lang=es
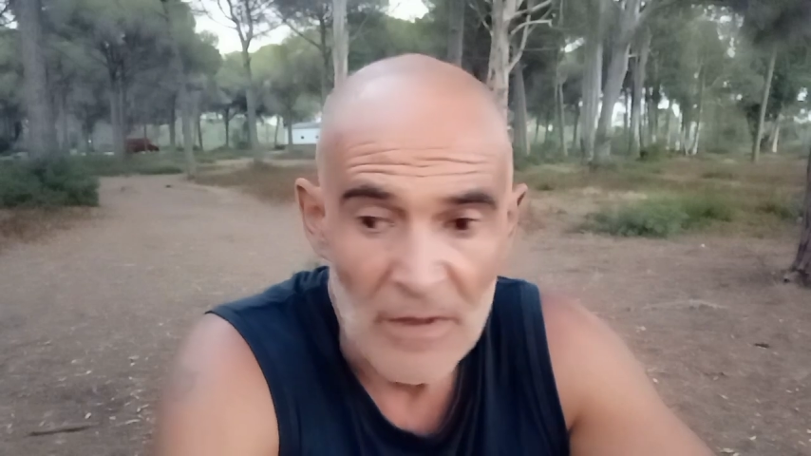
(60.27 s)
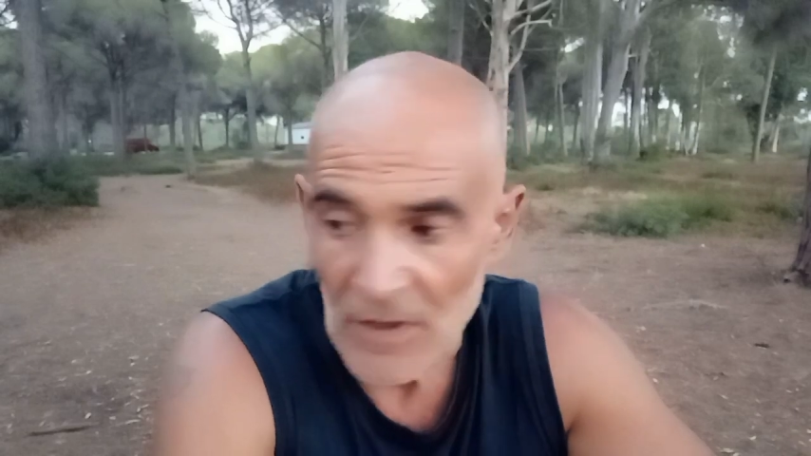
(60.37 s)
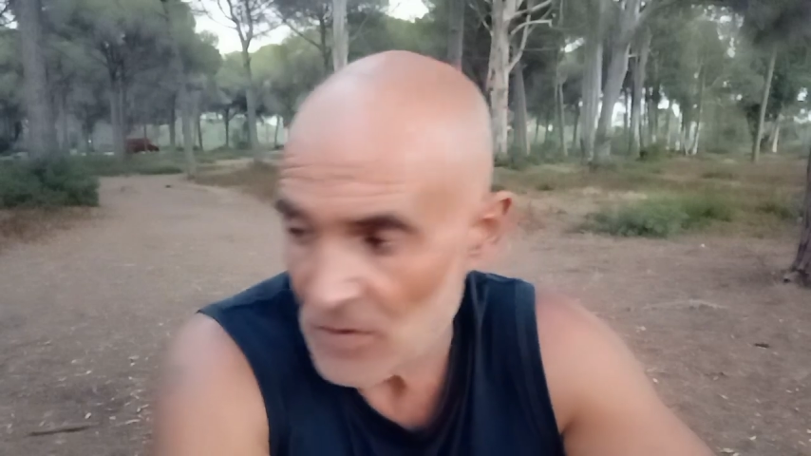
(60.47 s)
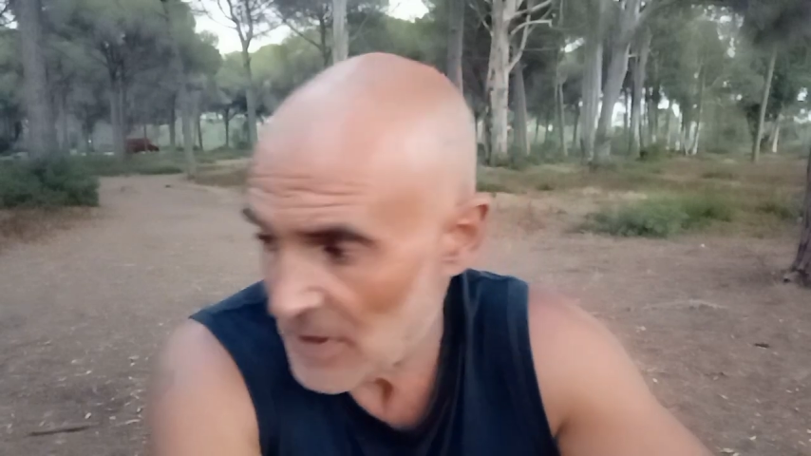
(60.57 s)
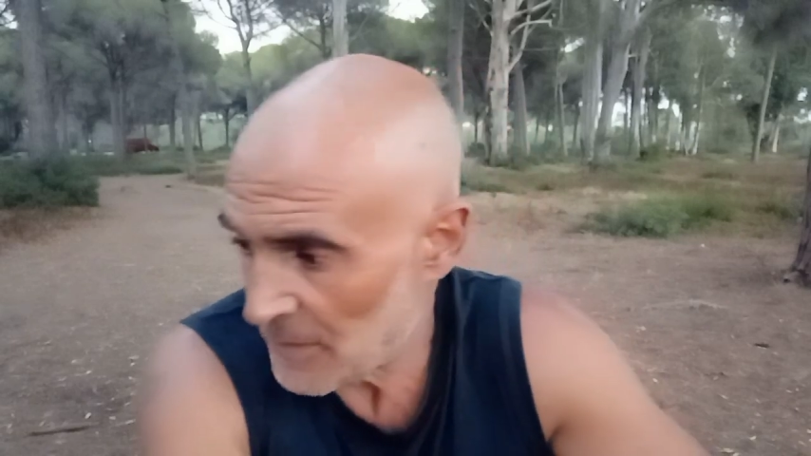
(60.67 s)

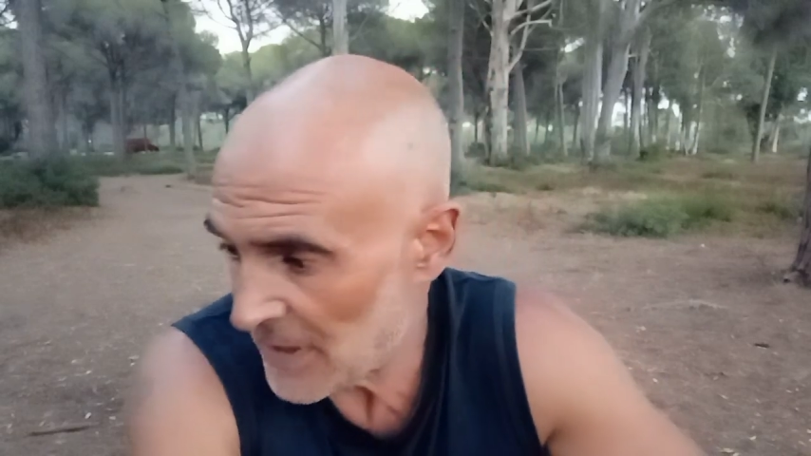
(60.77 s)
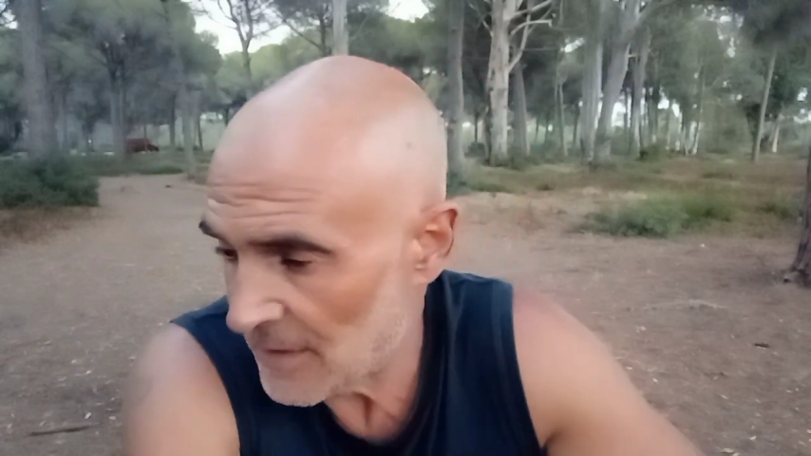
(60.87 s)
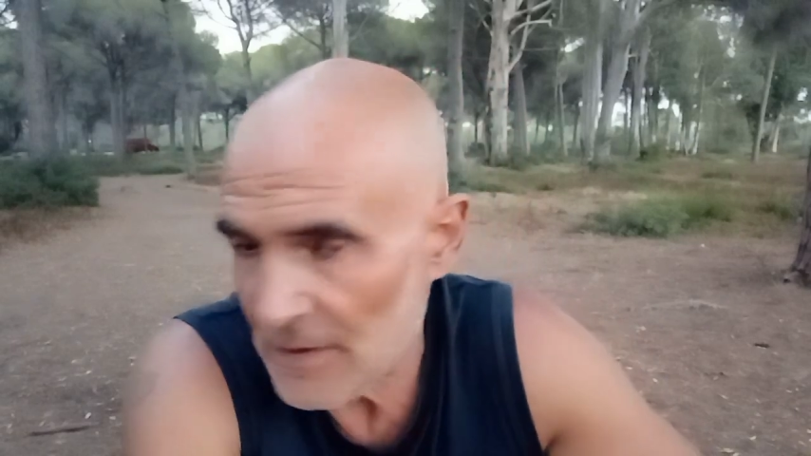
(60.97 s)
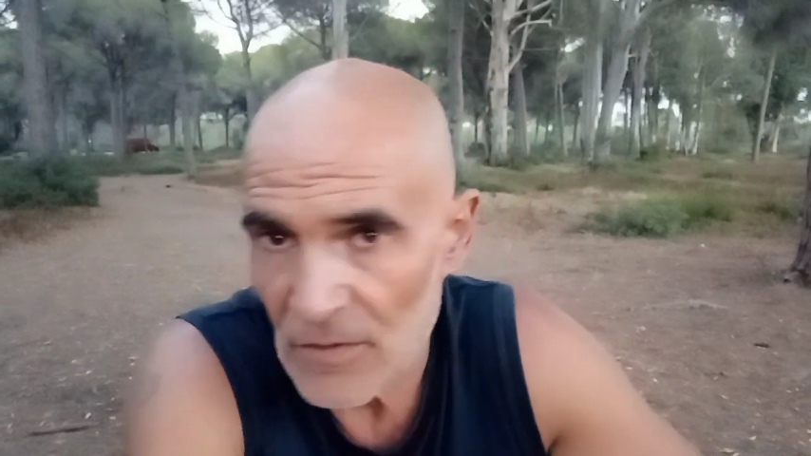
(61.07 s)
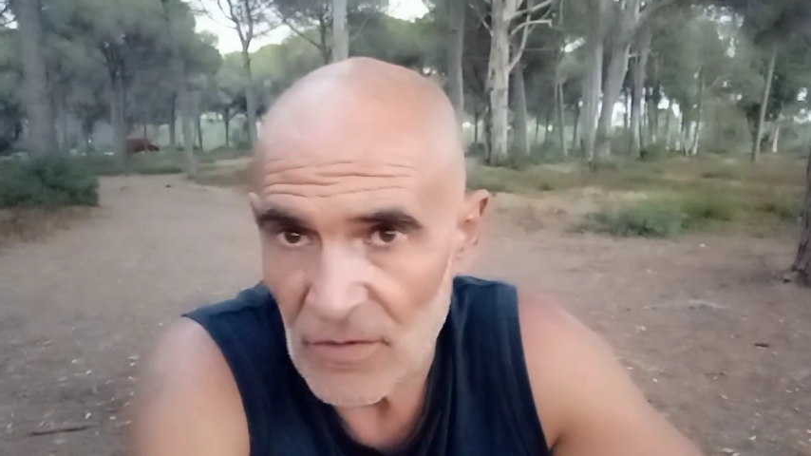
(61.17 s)
Y yo la
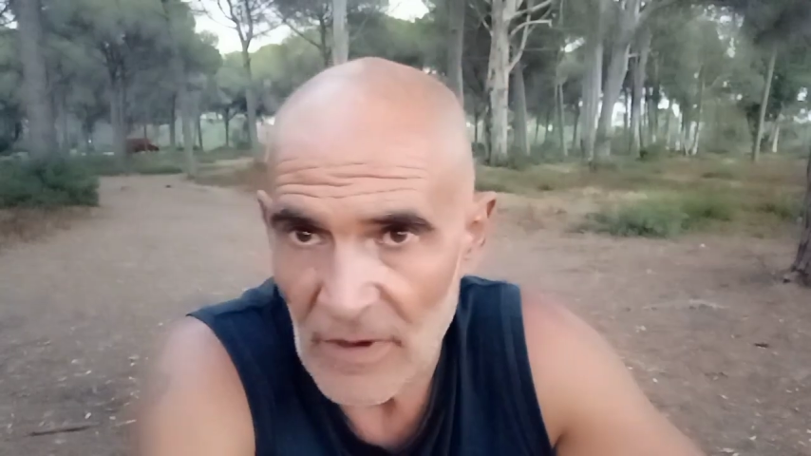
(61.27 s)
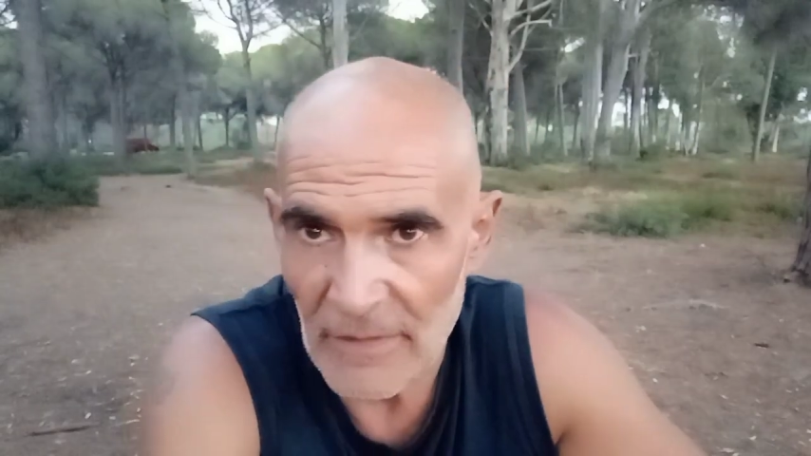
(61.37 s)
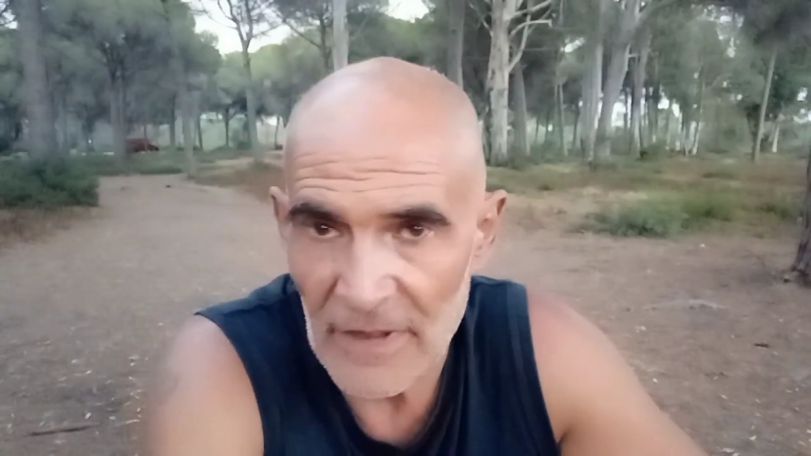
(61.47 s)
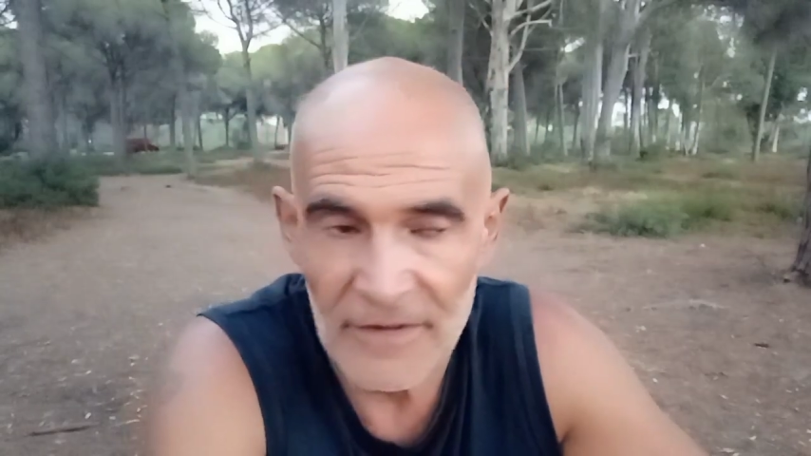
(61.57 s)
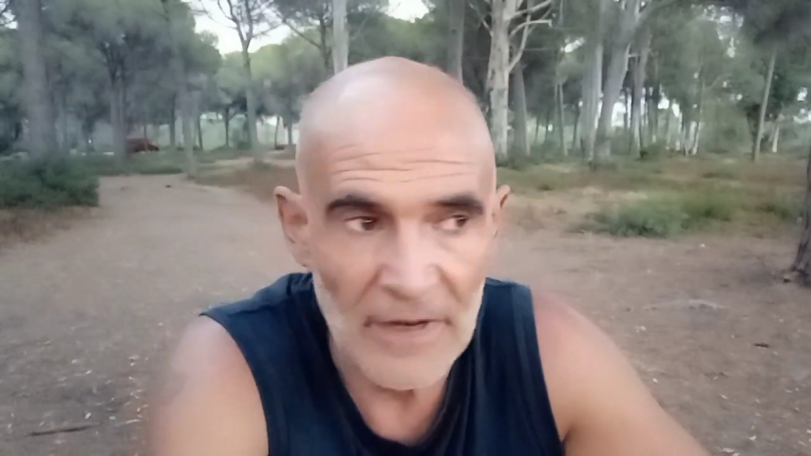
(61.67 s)
miraba, yo no la
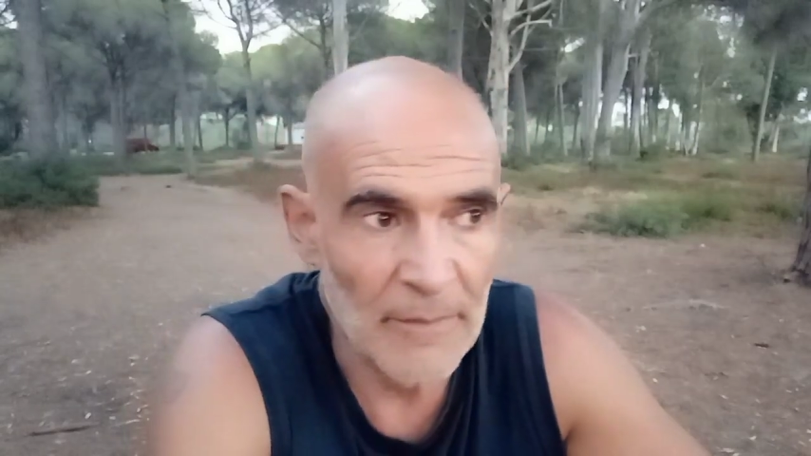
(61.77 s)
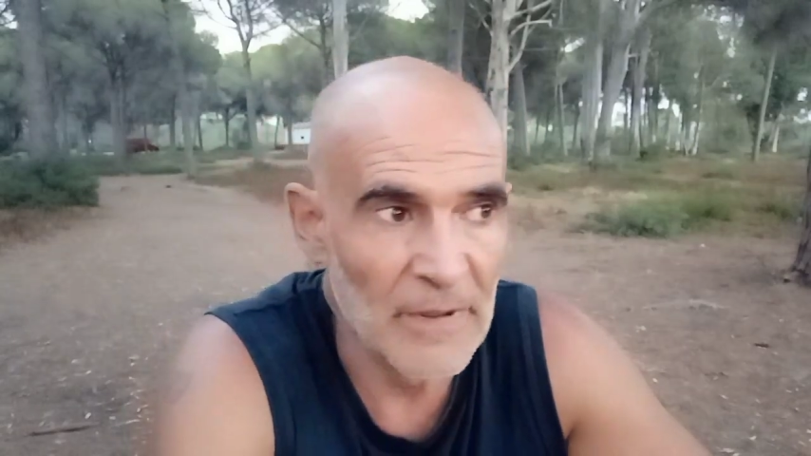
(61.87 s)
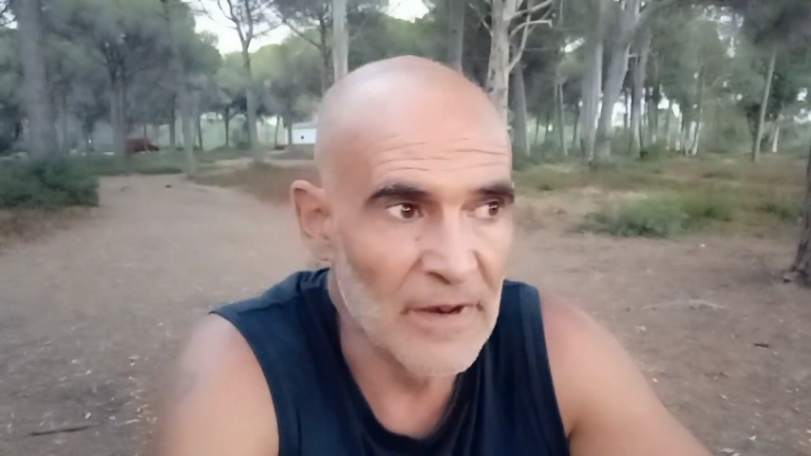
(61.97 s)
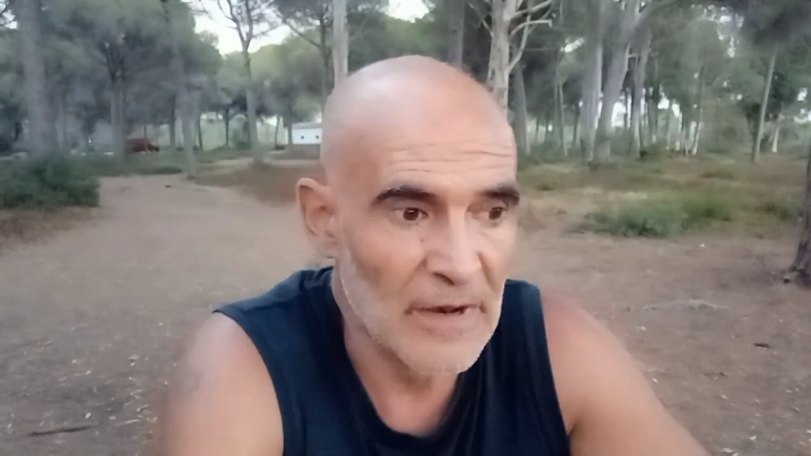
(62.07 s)
veía así a la perra.